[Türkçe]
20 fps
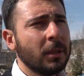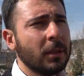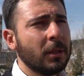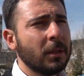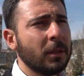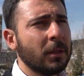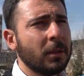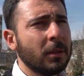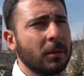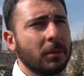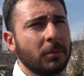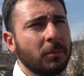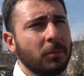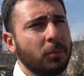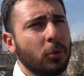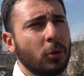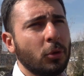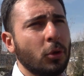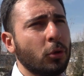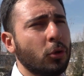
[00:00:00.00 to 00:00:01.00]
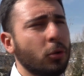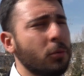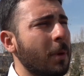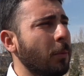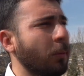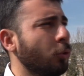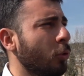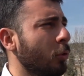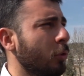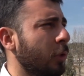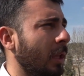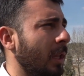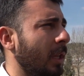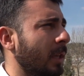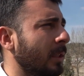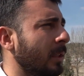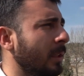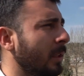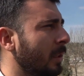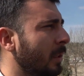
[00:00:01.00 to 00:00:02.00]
Ee, burada oturmamış olsalardı.